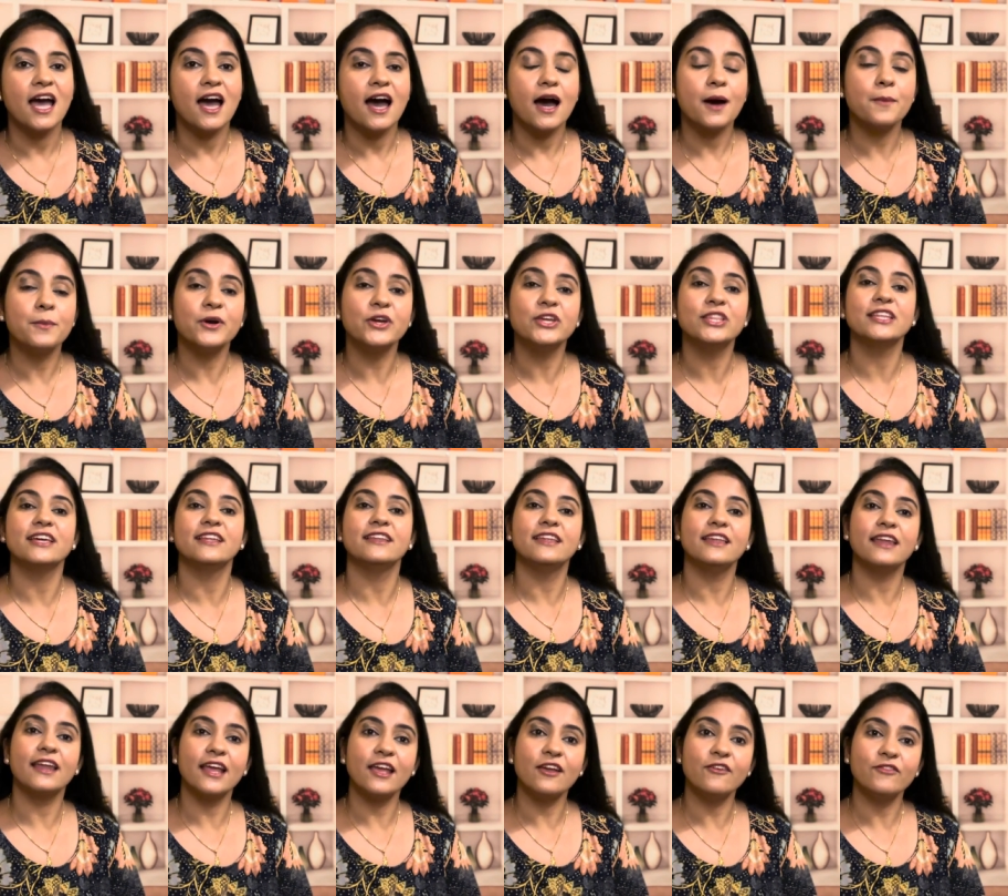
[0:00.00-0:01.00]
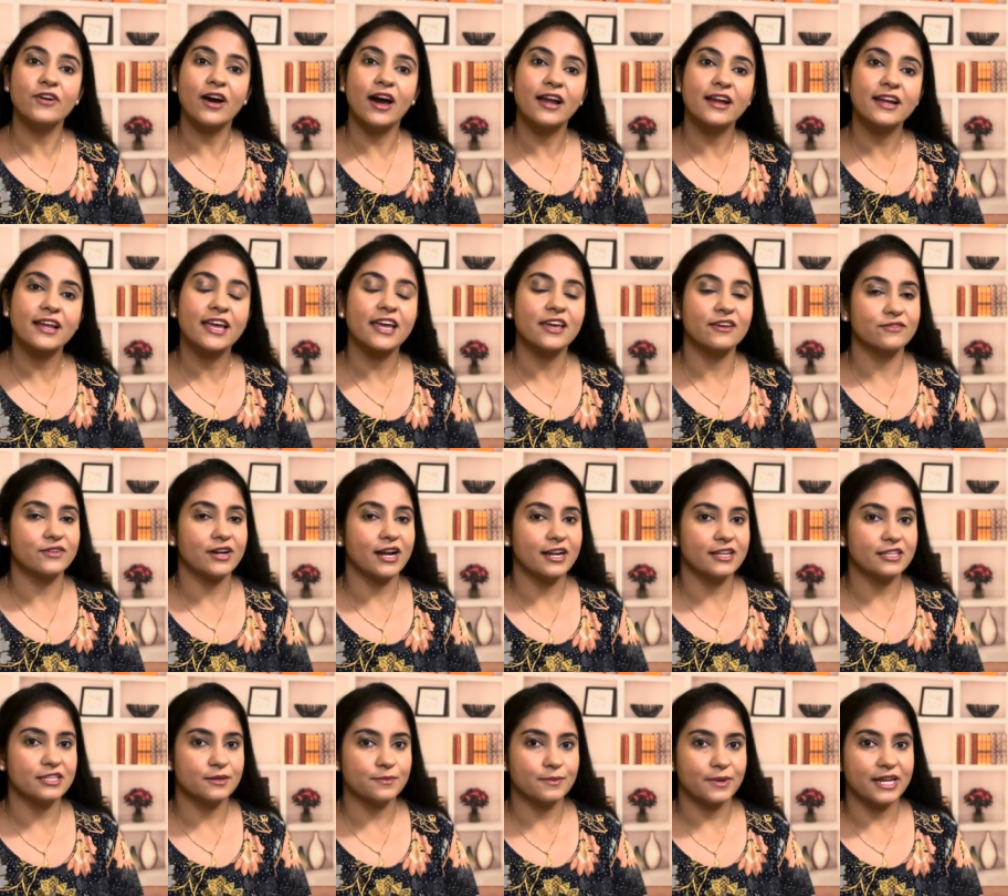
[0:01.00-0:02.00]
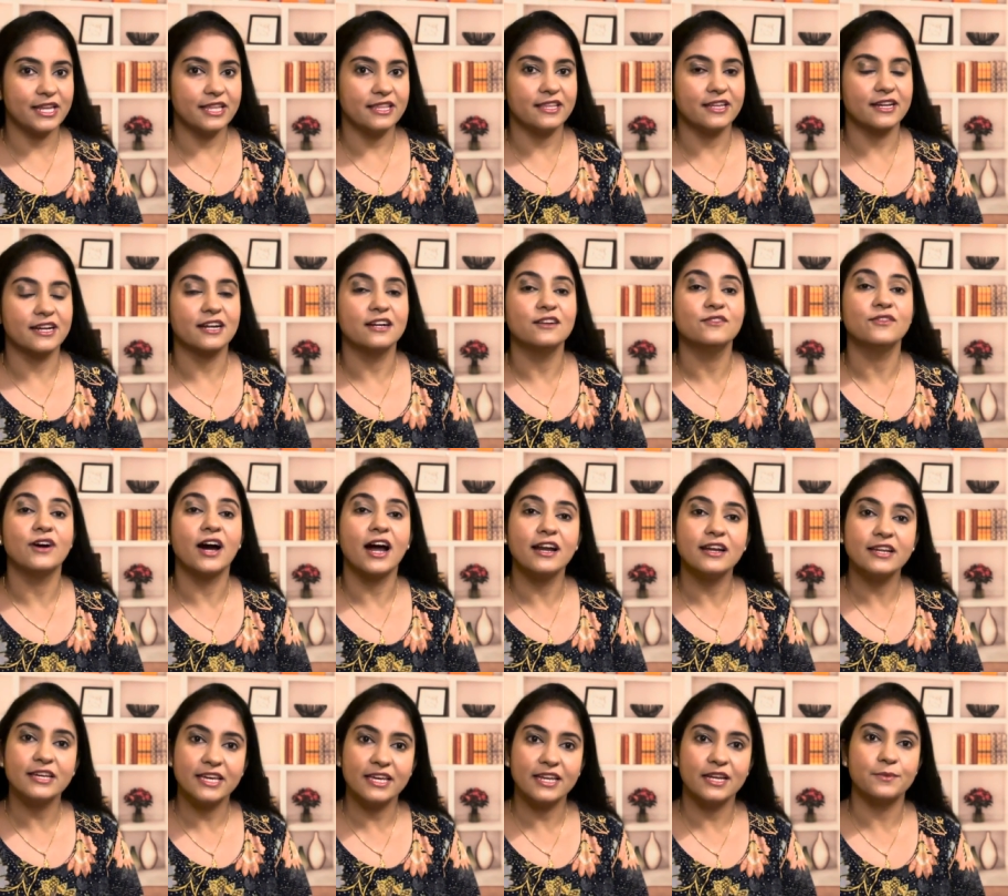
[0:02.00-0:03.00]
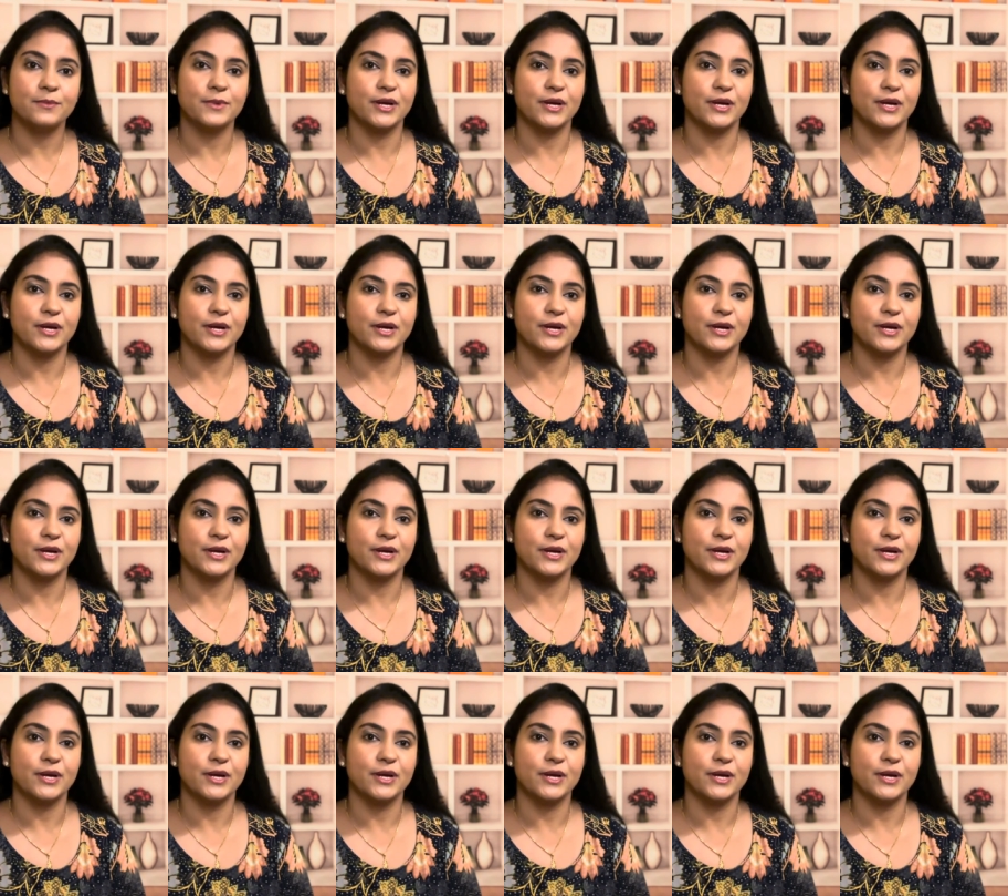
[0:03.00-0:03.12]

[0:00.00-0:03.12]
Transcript: அப்போ இந்த நிறை வாழ்க்கை வாழ்ந்த மனிதர்கள் வாழ்கிற